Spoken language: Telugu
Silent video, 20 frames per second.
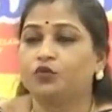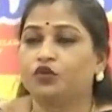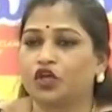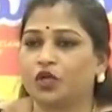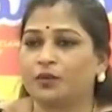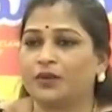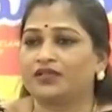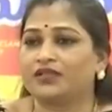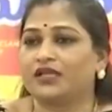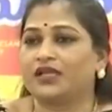
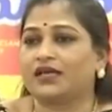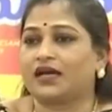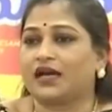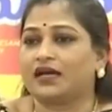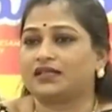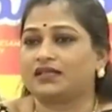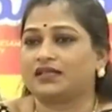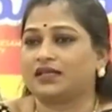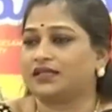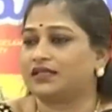ముఖ్యమంత్రి
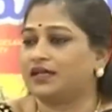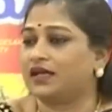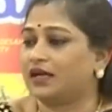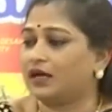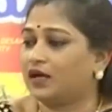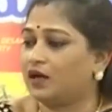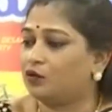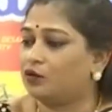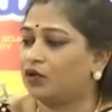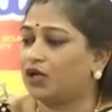కాదు కదా
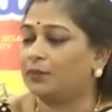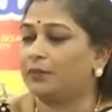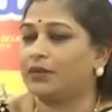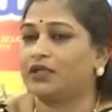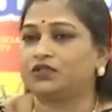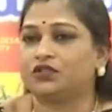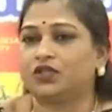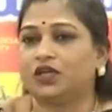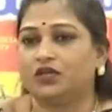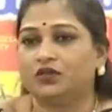ఉన్న
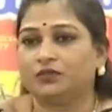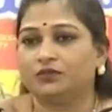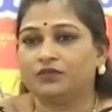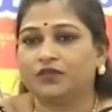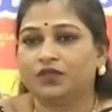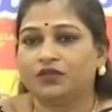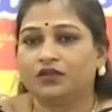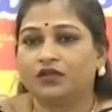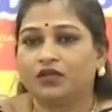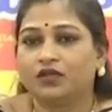మంత్రులు
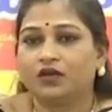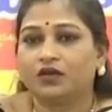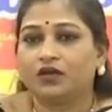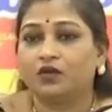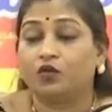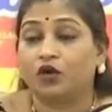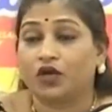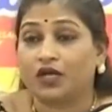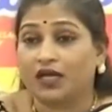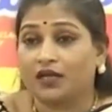
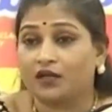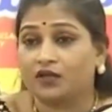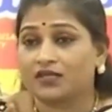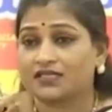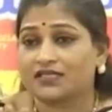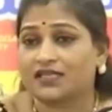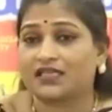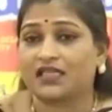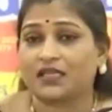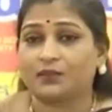ఒకనొక
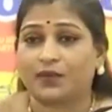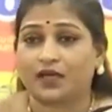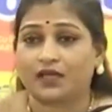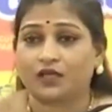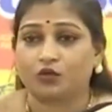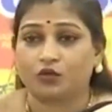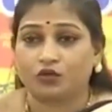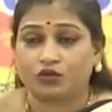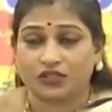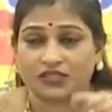
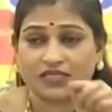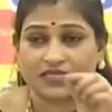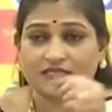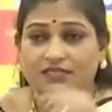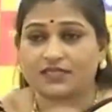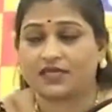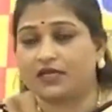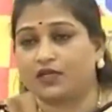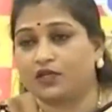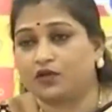సందర్భాన్ని గుర్తు
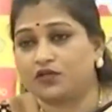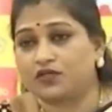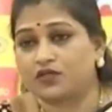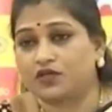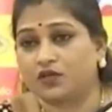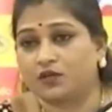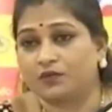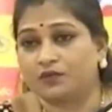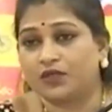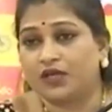చేస్తున్నాను ఈ
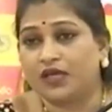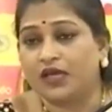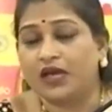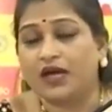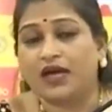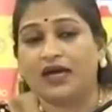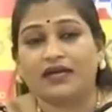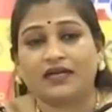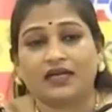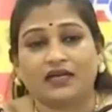రోజుల్లో
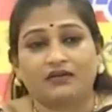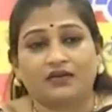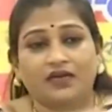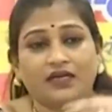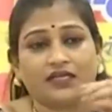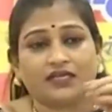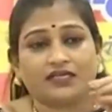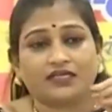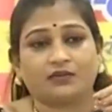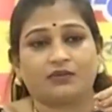
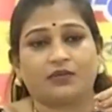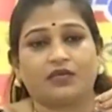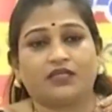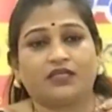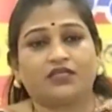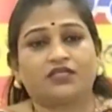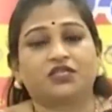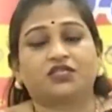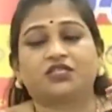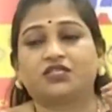అంగన్వాడీకి
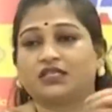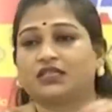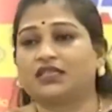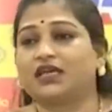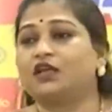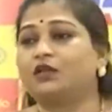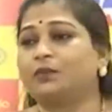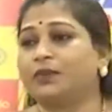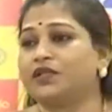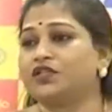సంబంధించి
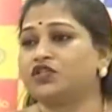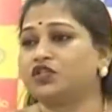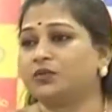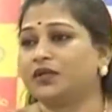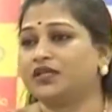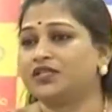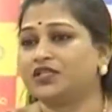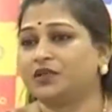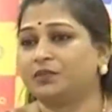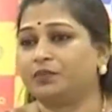జీతాలు
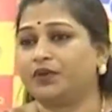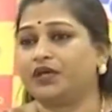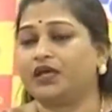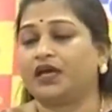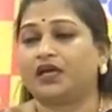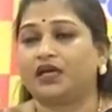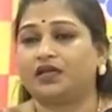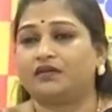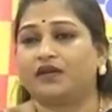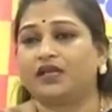పెంచమని చెప్పి
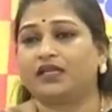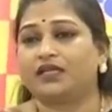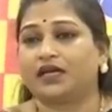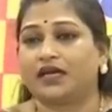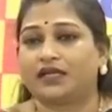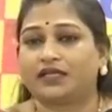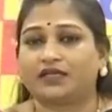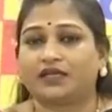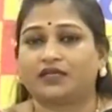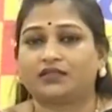అంగన్వాడీ
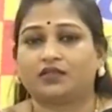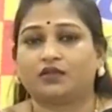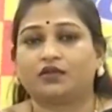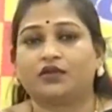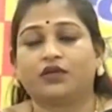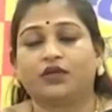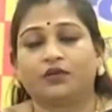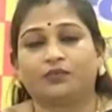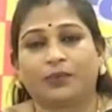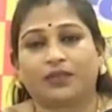
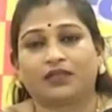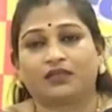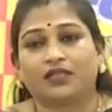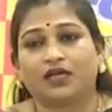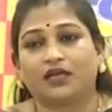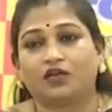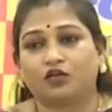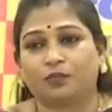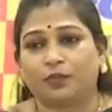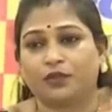కార్యకర్తలు రెండు
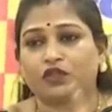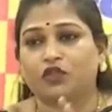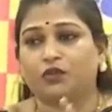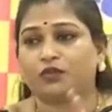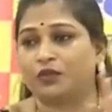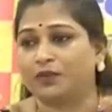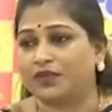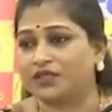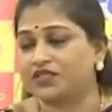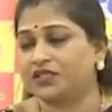పద్నాలుగు
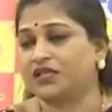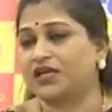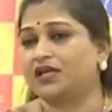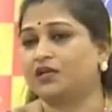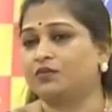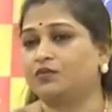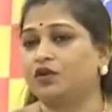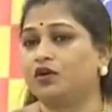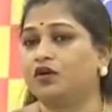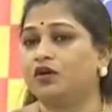పంతొమ్మిది
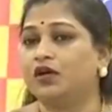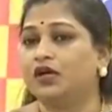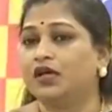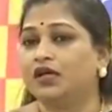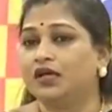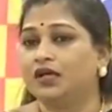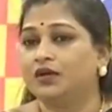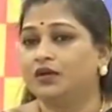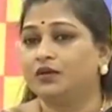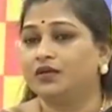మధ్యకాలంలో
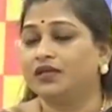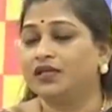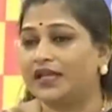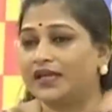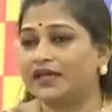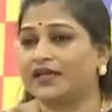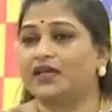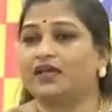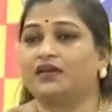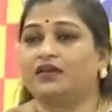
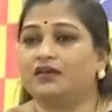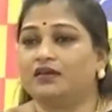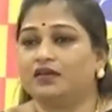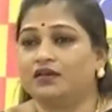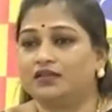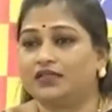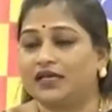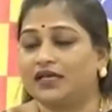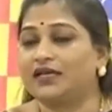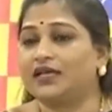ఇలాగే
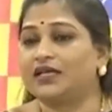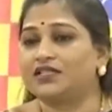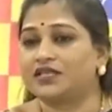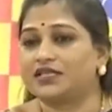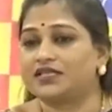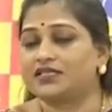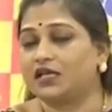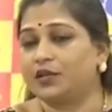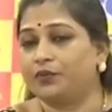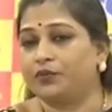ధర్నా
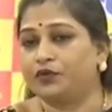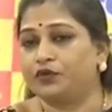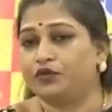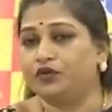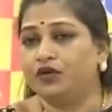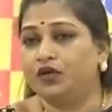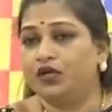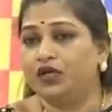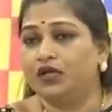చేసినప్పుడు